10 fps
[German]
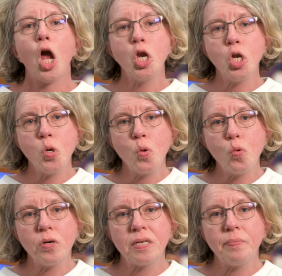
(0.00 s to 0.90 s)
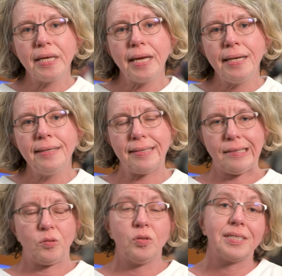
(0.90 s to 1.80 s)
nur
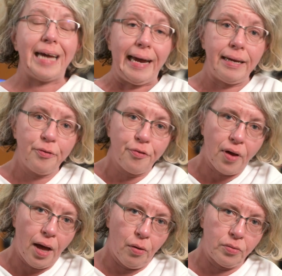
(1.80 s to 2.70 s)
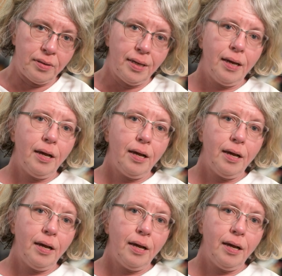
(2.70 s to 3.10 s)
behindert und keine Frauen,